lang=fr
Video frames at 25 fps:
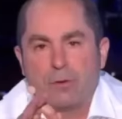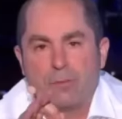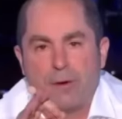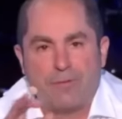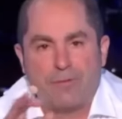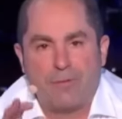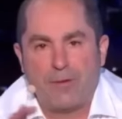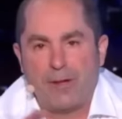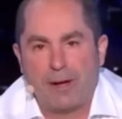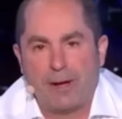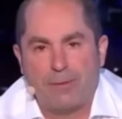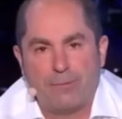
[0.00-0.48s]
va
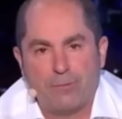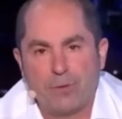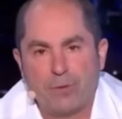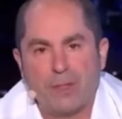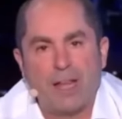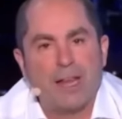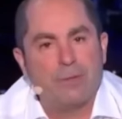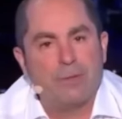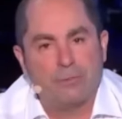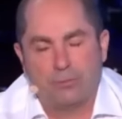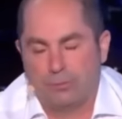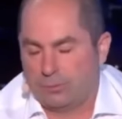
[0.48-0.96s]
faire Vous
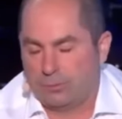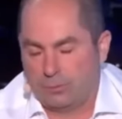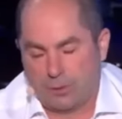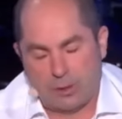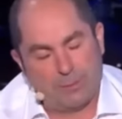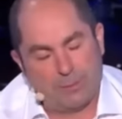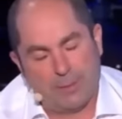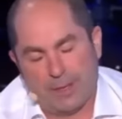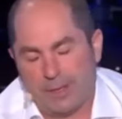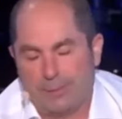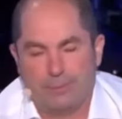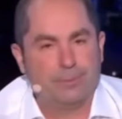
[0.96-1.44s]
allez. Non,
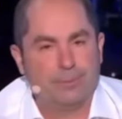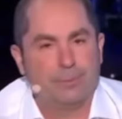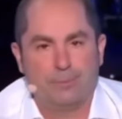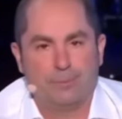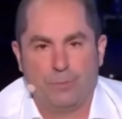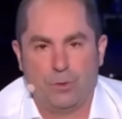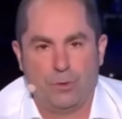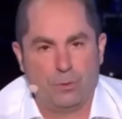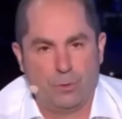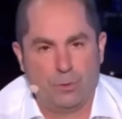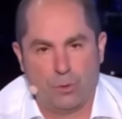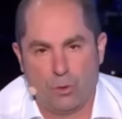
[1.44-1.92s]
non, mais.
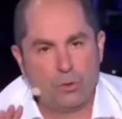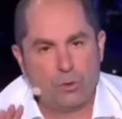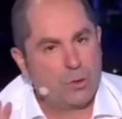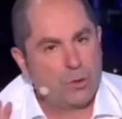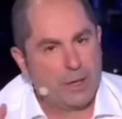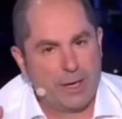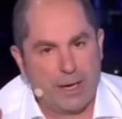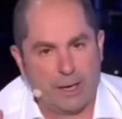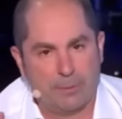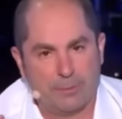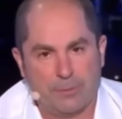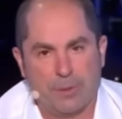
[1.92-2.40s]
On se
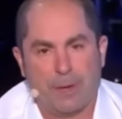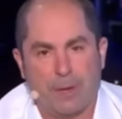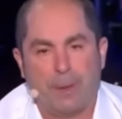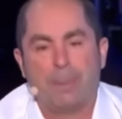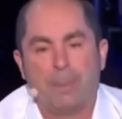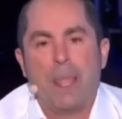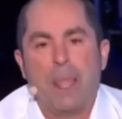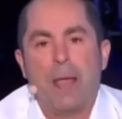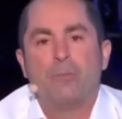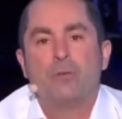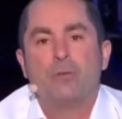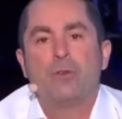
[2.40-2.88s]
calme, voilà.
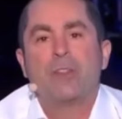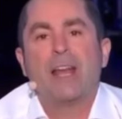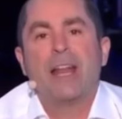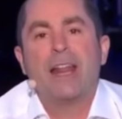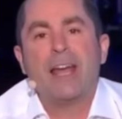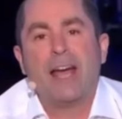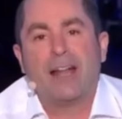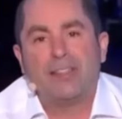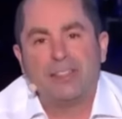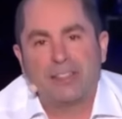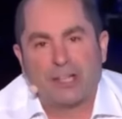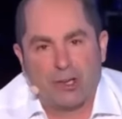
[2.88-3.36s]
Vous allez
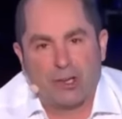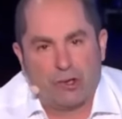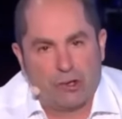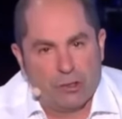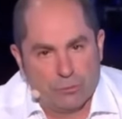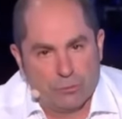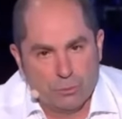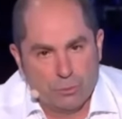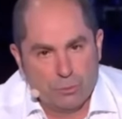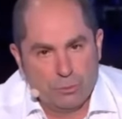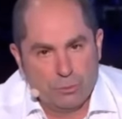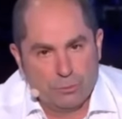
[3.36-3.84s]
rentrer chez
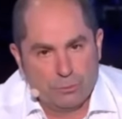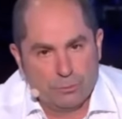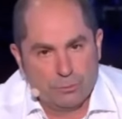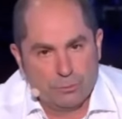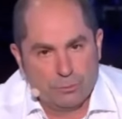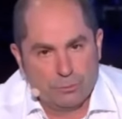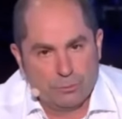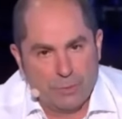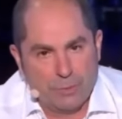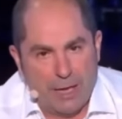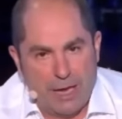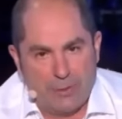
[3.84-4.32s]
vous
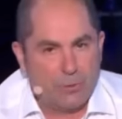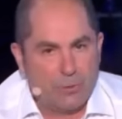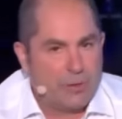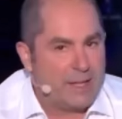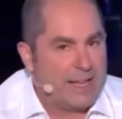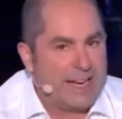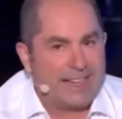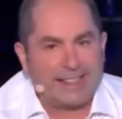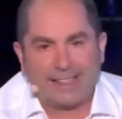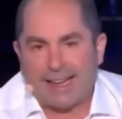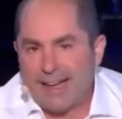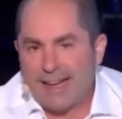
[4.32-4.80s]
et vous
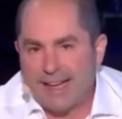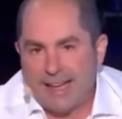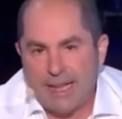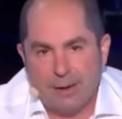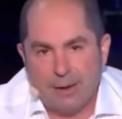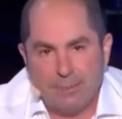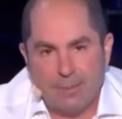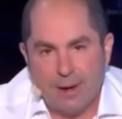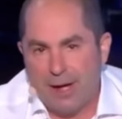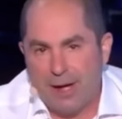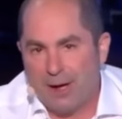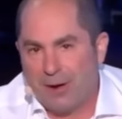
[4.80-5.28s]
allez
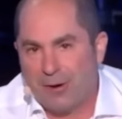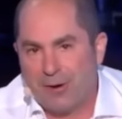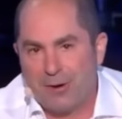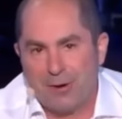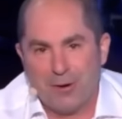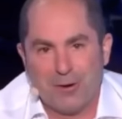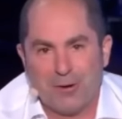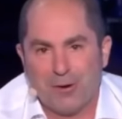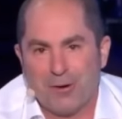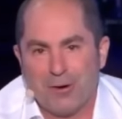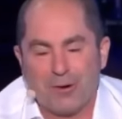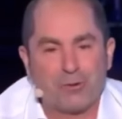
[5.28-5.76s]
tranquillement
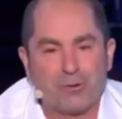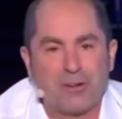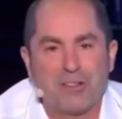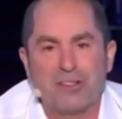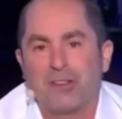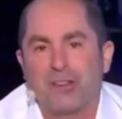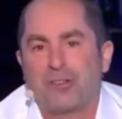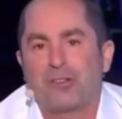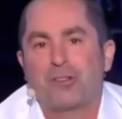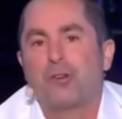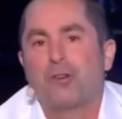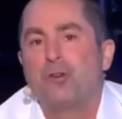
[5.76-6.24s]
euh,
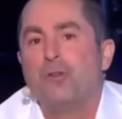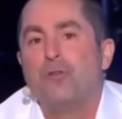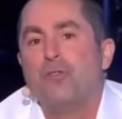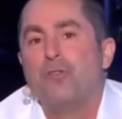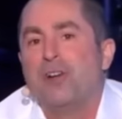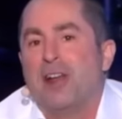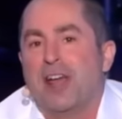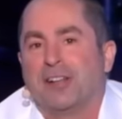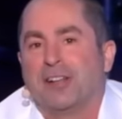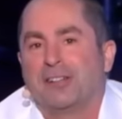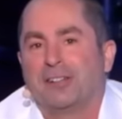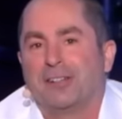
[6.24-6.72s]
choisir ce que vous
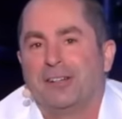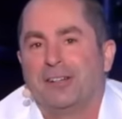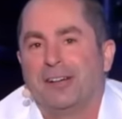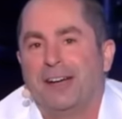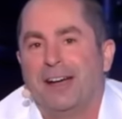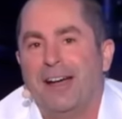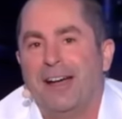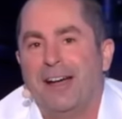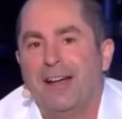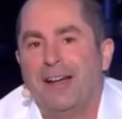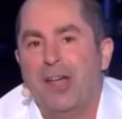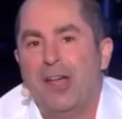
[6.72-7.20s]
voulez
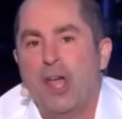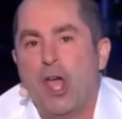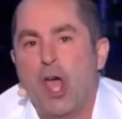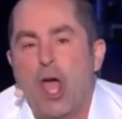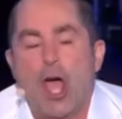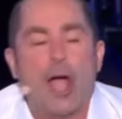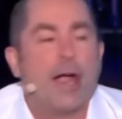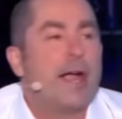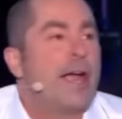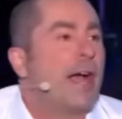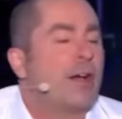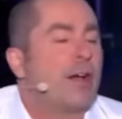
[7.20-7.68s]
hein.
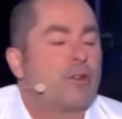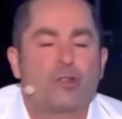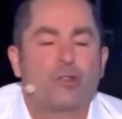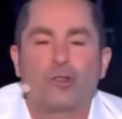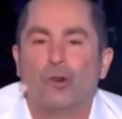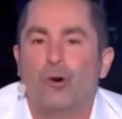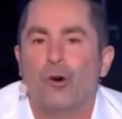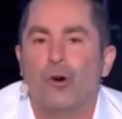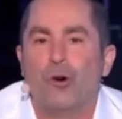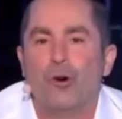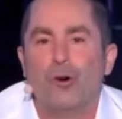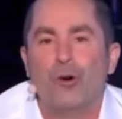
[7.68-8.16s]
un
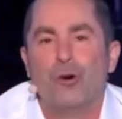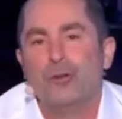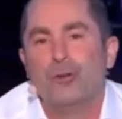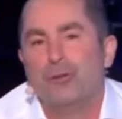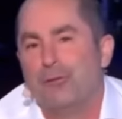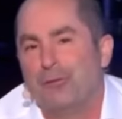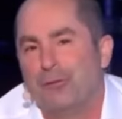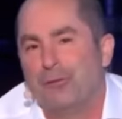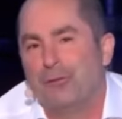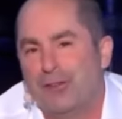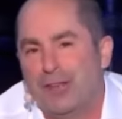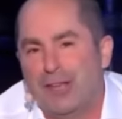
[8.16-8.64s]
garçon,
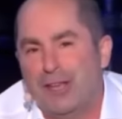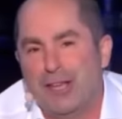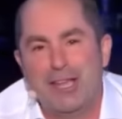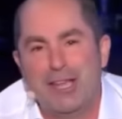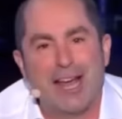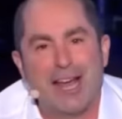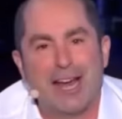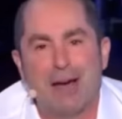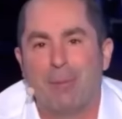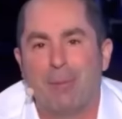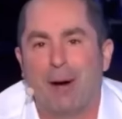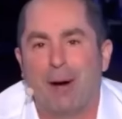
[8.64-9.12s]
une
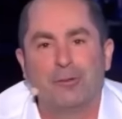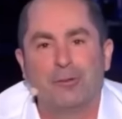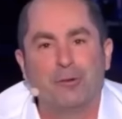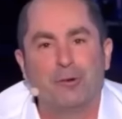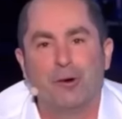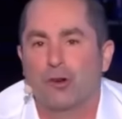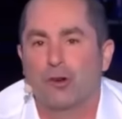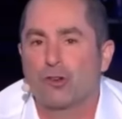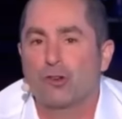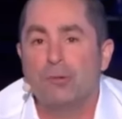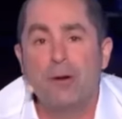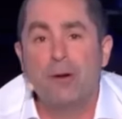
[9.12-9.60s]
fille, un
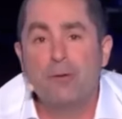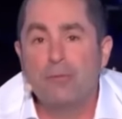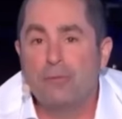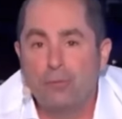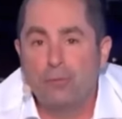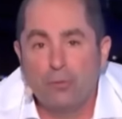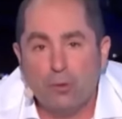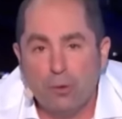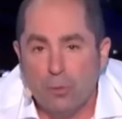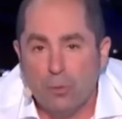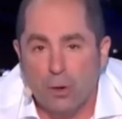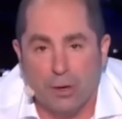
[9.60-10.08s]
labrador, je m'en
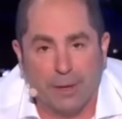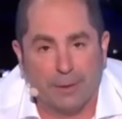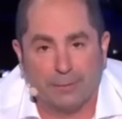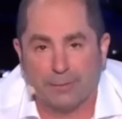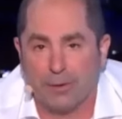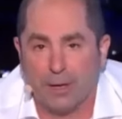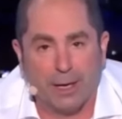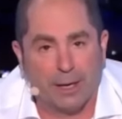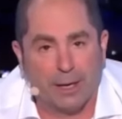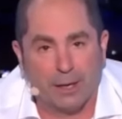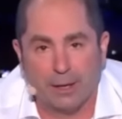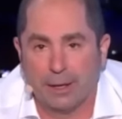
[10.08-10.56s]
fous, moi.
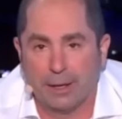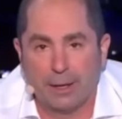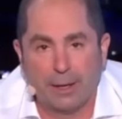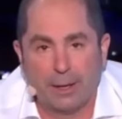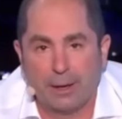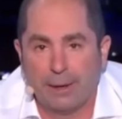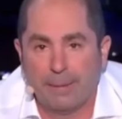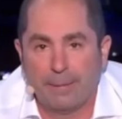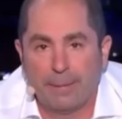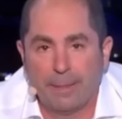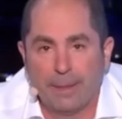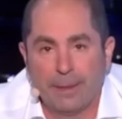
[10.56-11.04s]
Voilà.
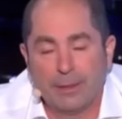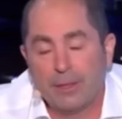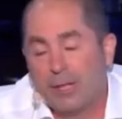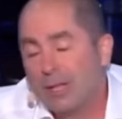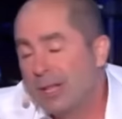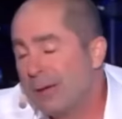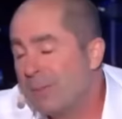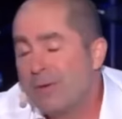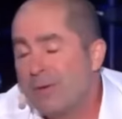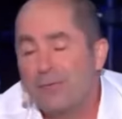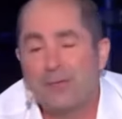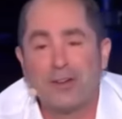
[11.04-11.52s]
Non,
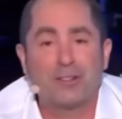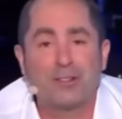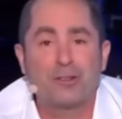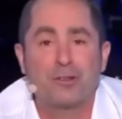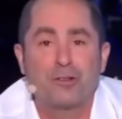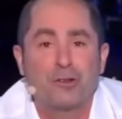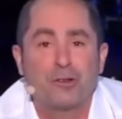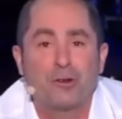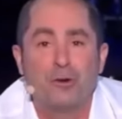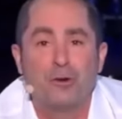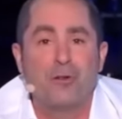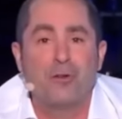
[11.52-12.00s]
non, vous faites
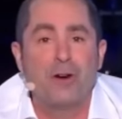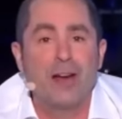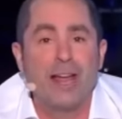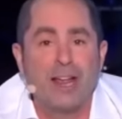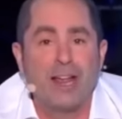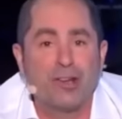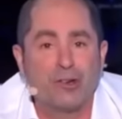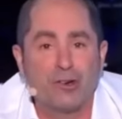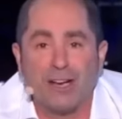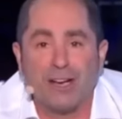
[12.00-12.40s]
ce que vous voulez, je